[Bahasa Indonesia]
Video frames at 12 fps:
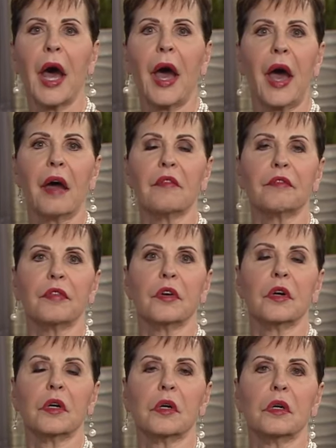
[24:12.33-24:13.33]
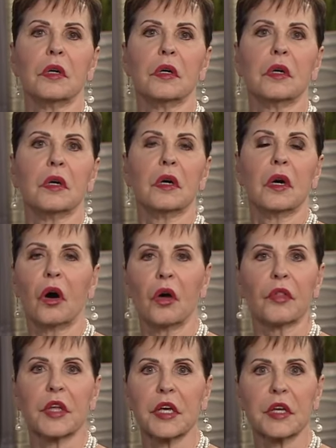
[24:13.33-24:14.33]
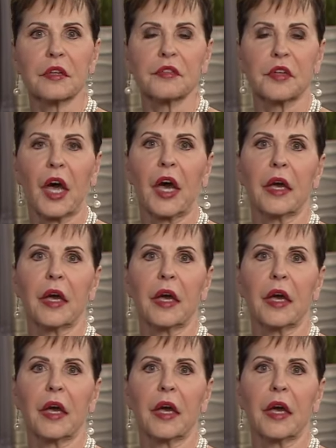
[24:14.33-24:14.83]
hidup lalu